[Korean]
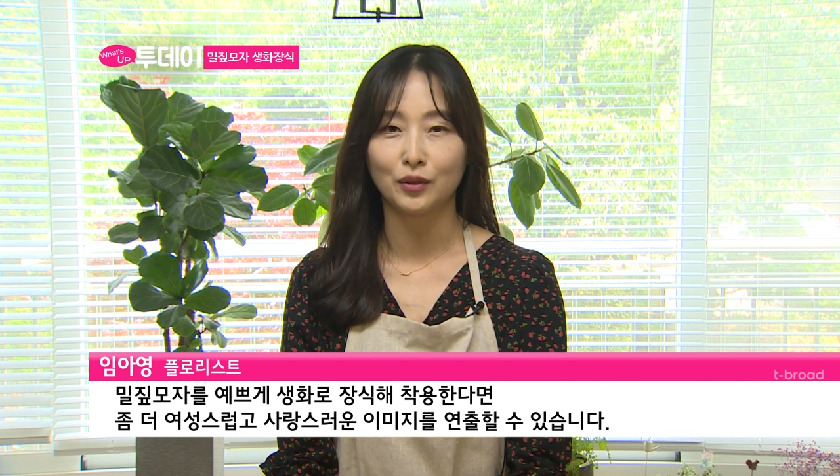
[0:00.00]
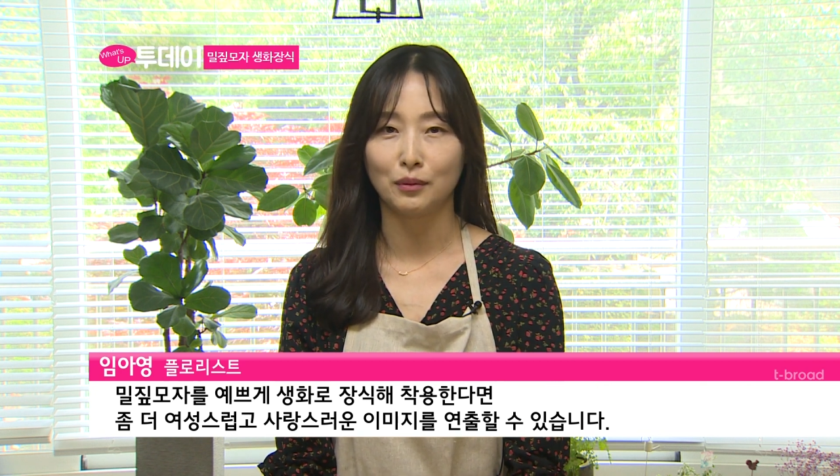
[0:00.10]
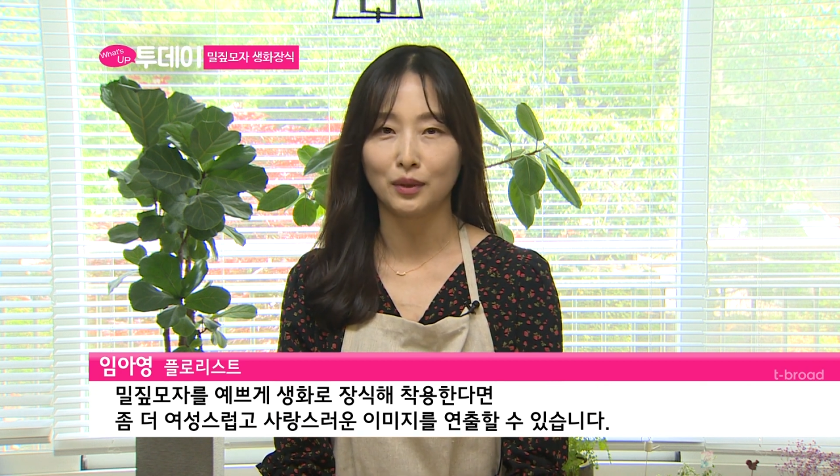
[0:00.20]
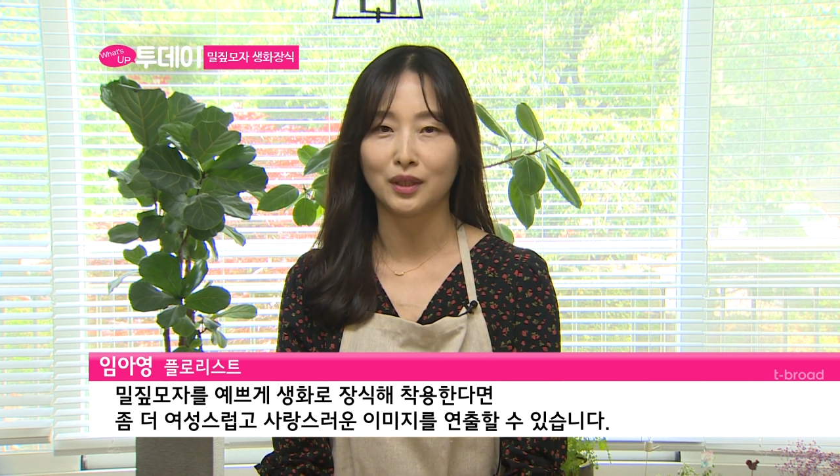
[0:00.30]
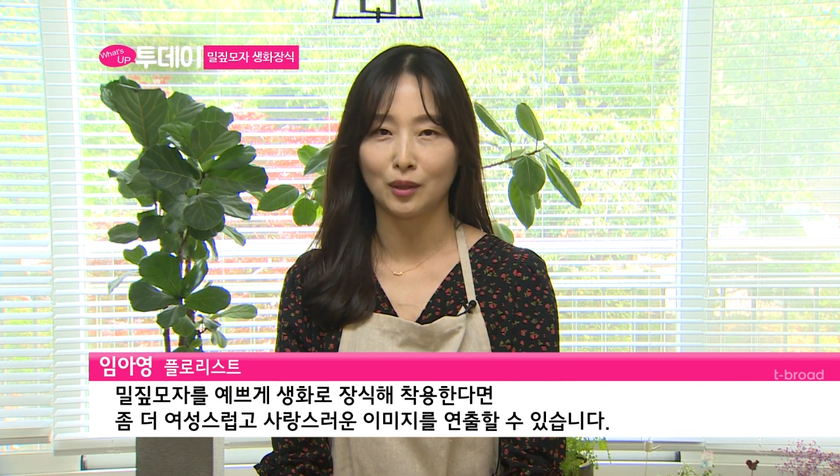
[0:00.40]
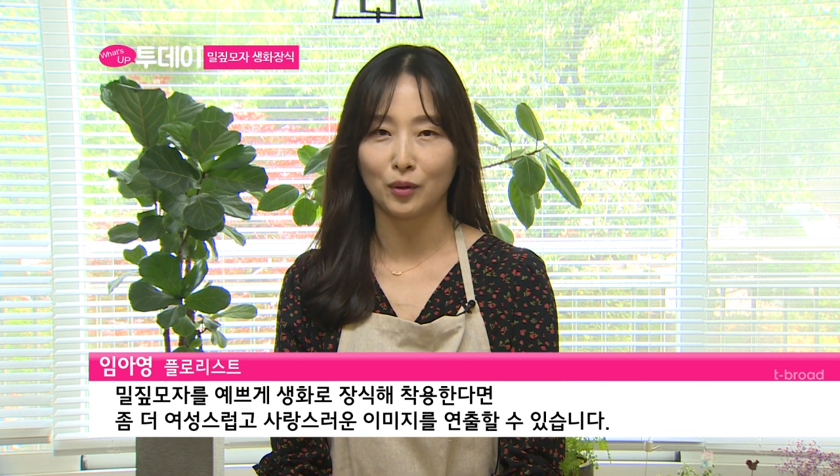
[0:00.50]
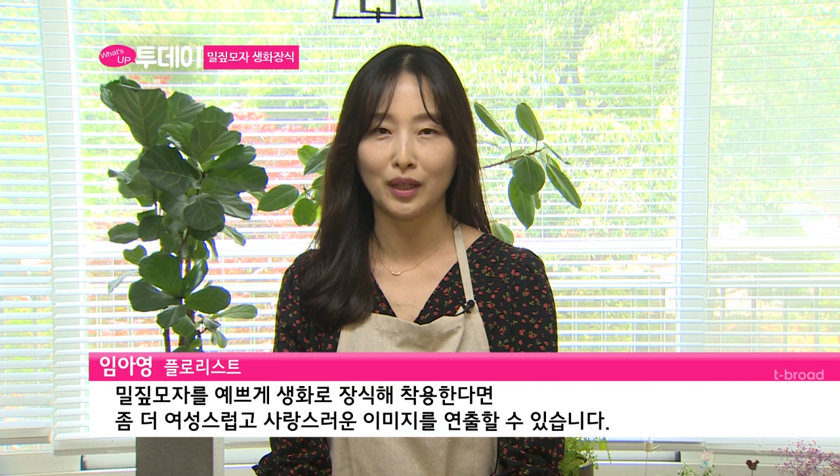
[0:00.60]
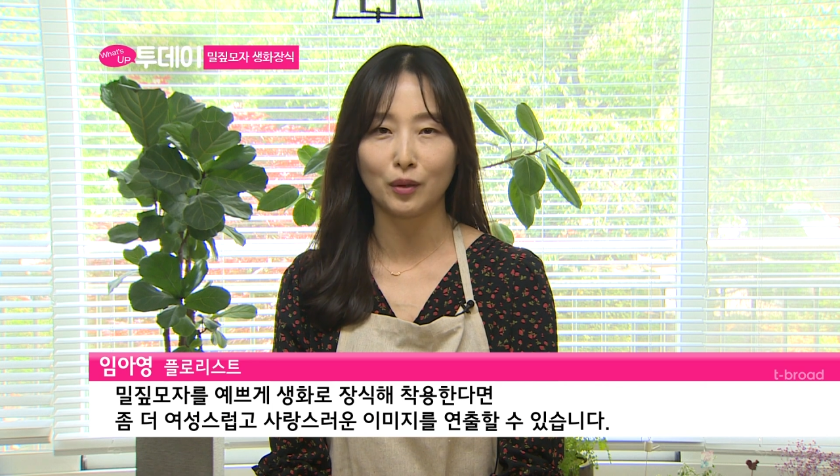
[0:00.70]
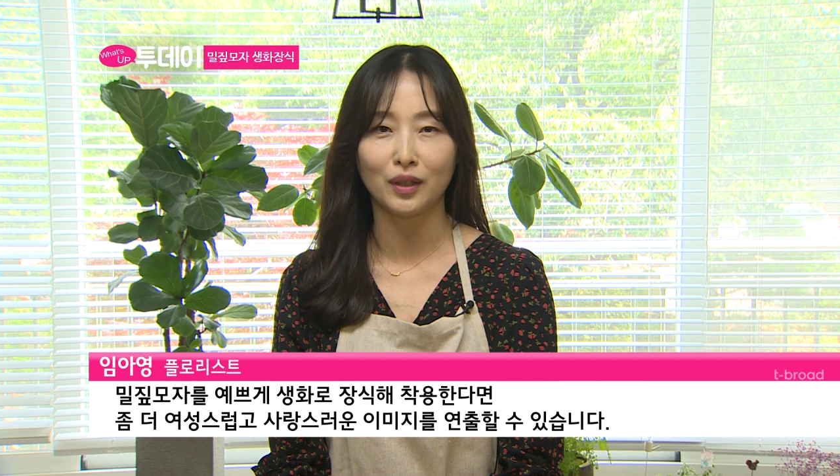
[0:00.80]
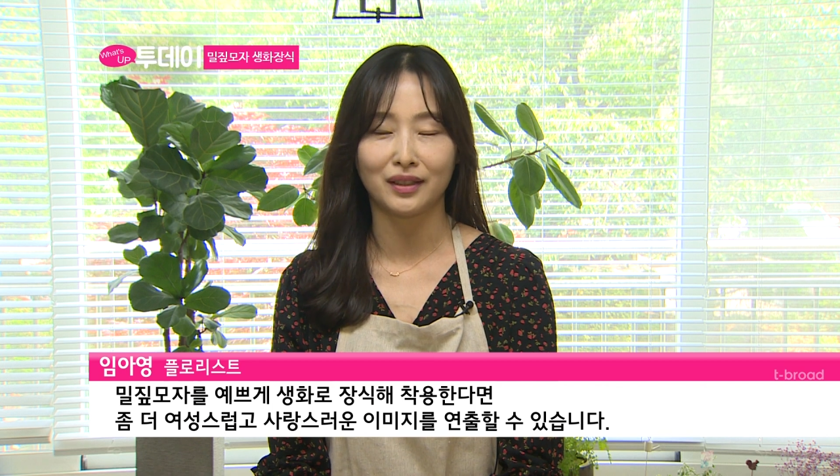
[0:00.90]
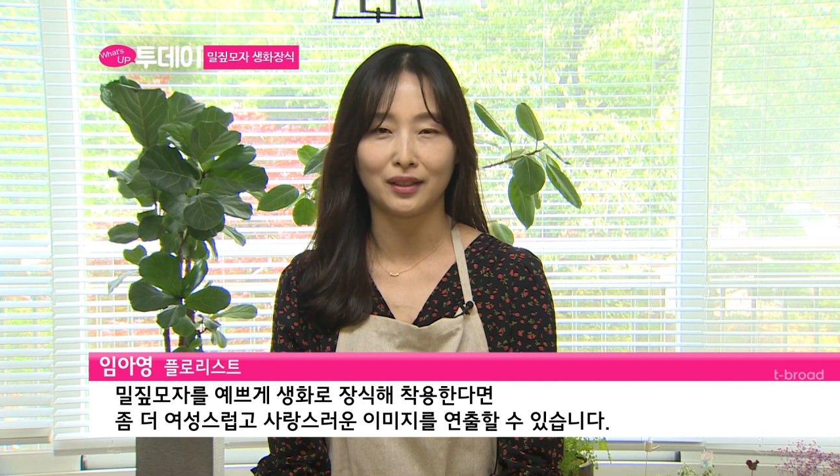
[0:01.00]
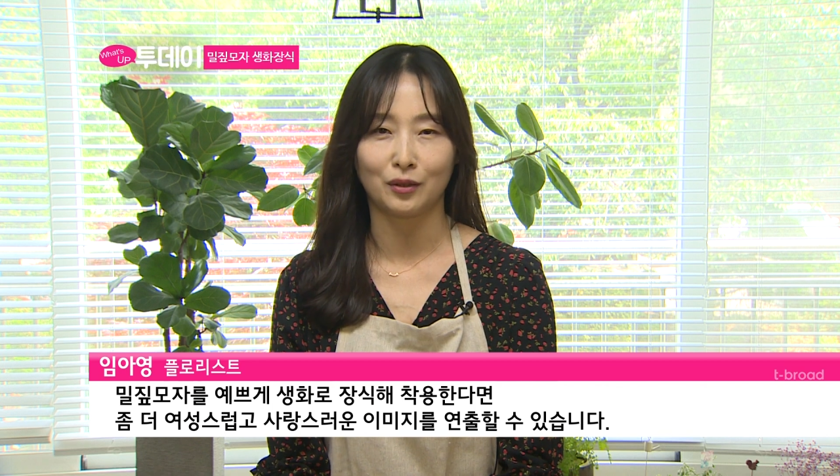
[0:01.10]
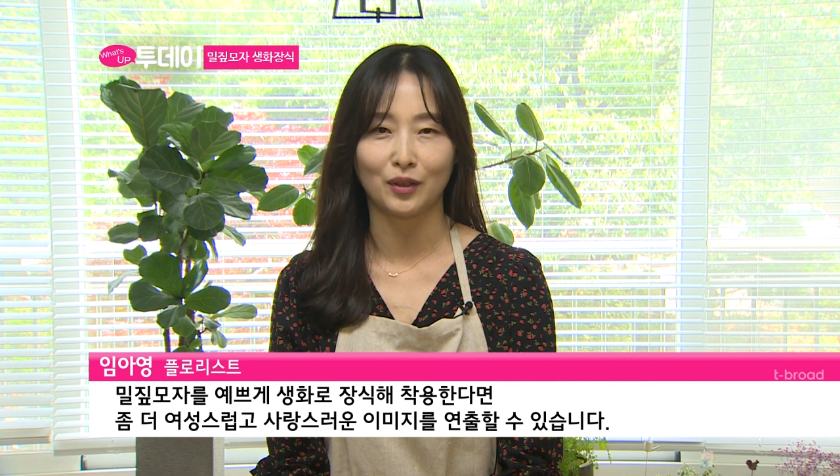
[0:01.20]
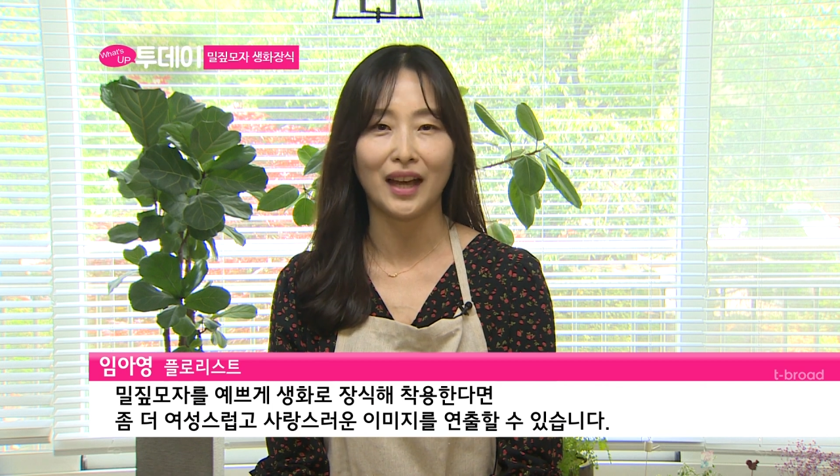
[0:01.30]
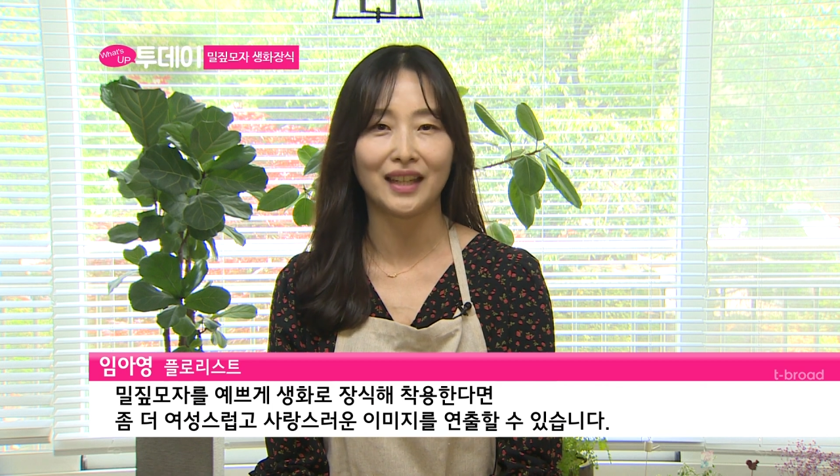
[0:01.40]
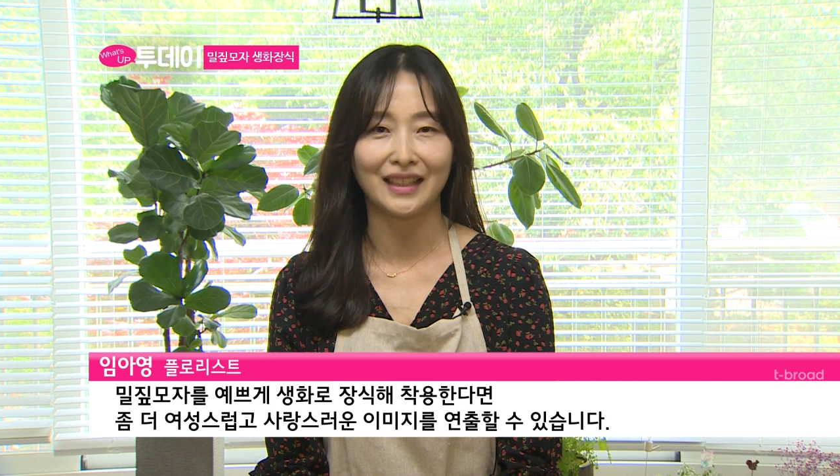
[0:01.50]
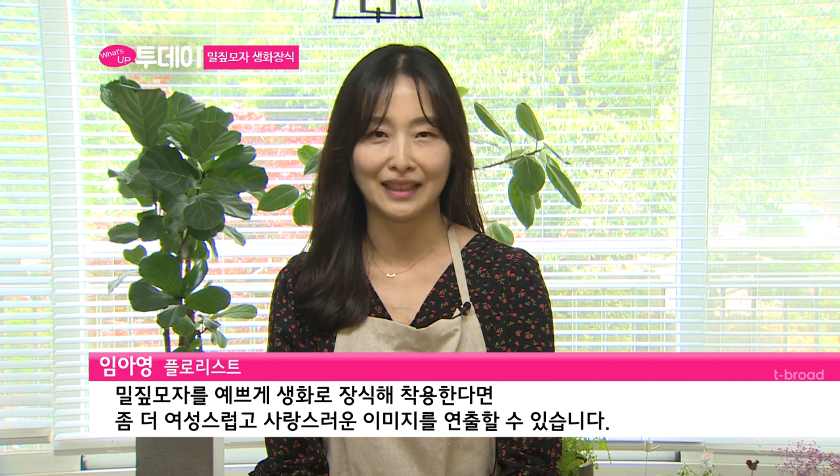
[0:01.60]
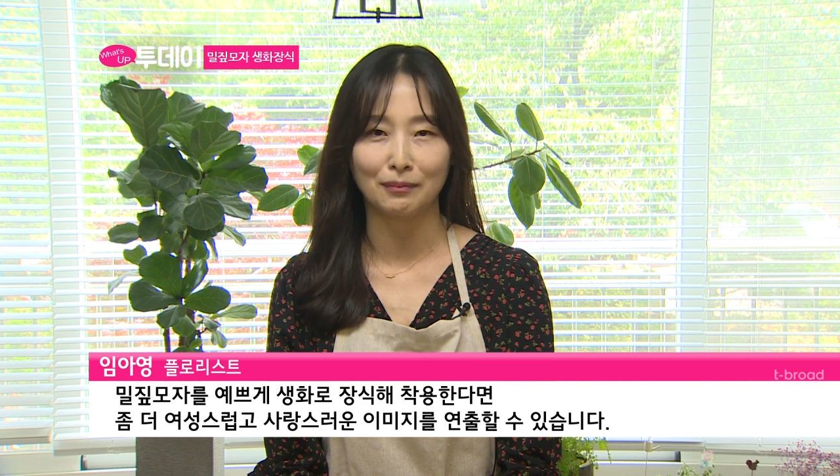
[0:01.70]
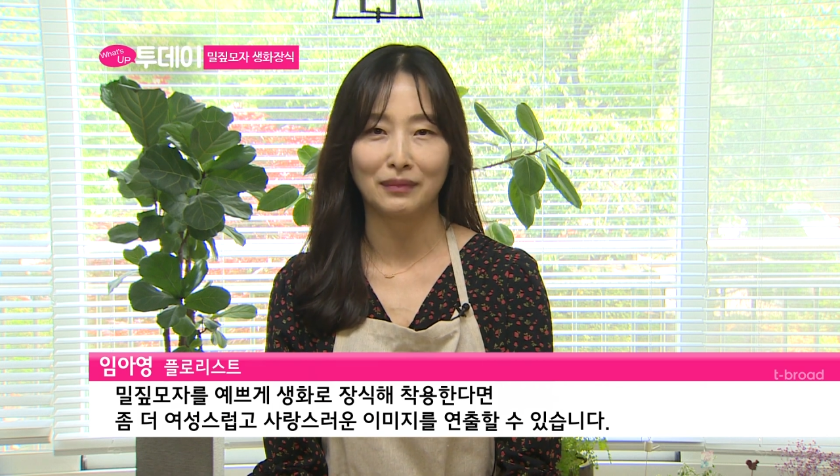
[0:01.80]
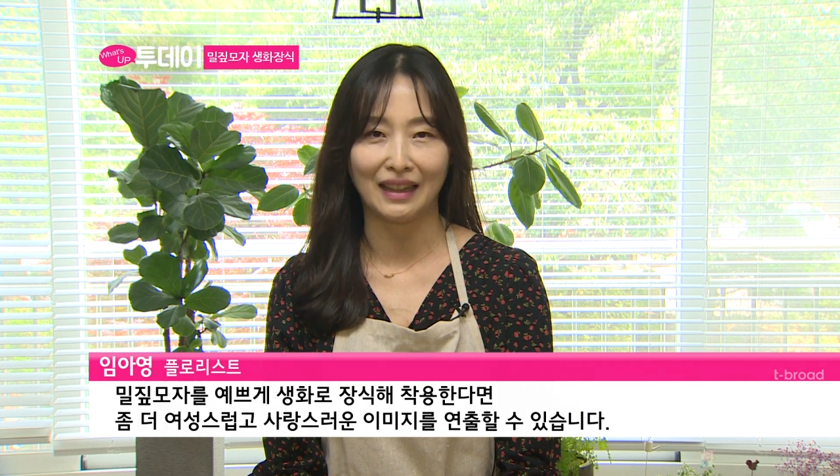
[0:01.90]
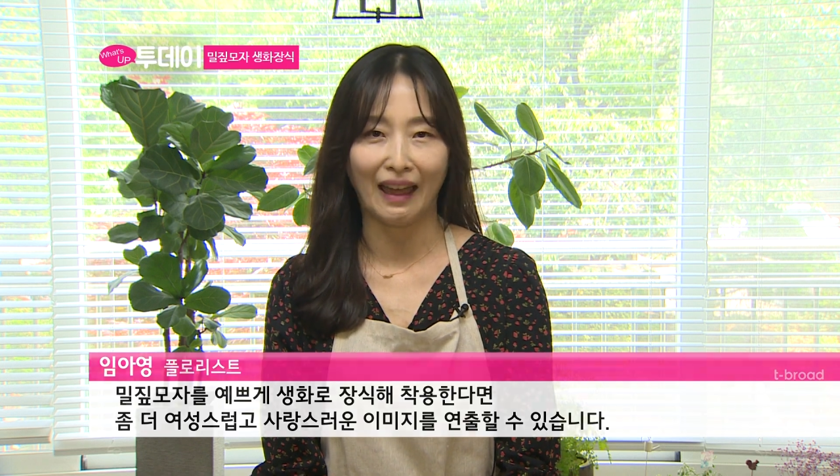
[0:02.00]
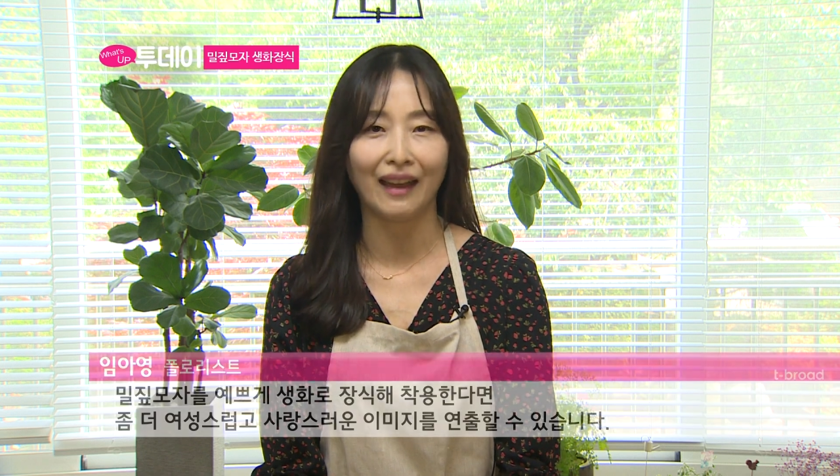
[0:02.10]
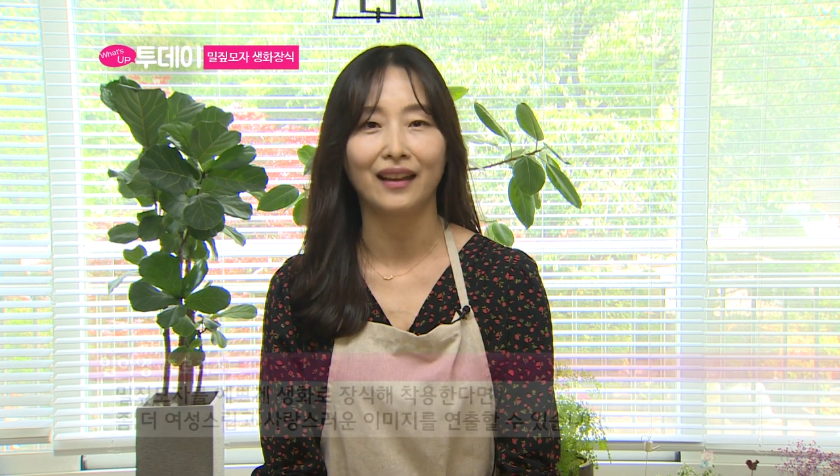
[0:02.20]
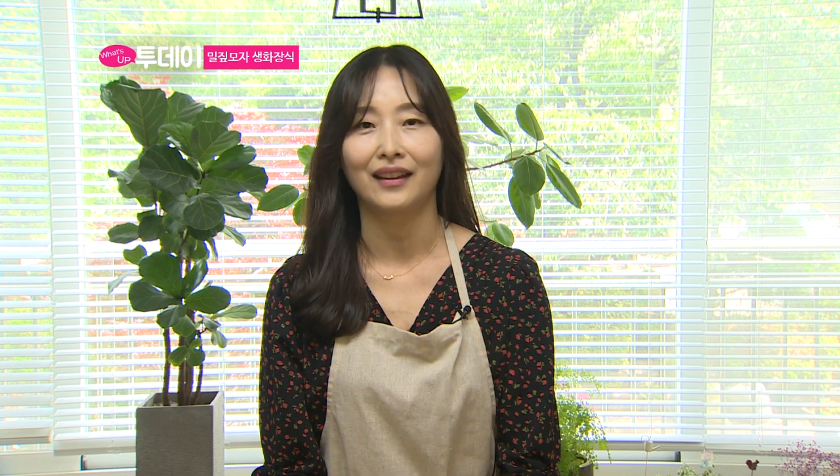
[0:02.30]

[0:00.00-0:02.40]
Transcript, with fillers: 이미지로 활용하실 수가 있습니다.